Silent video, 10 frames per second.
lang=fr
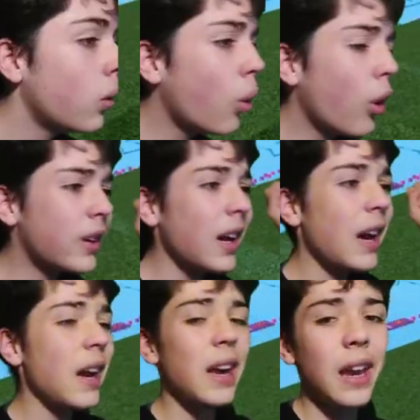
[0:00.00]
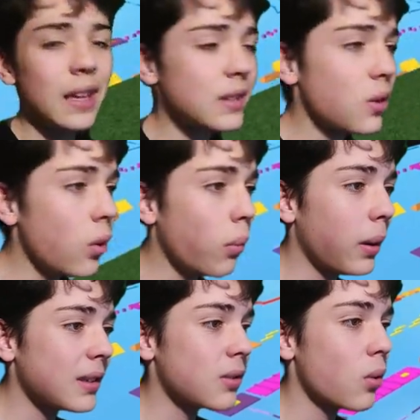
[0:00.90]
Ok, let's go, on
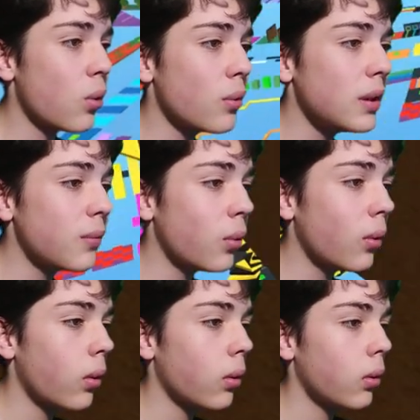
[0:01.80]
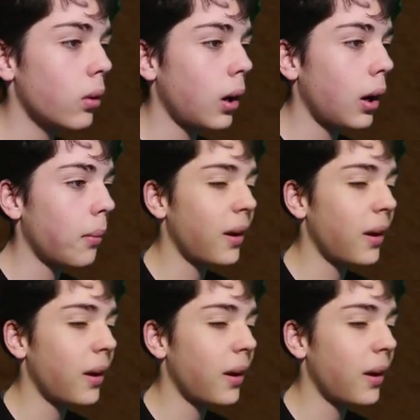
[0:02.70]
passe le niveau ah,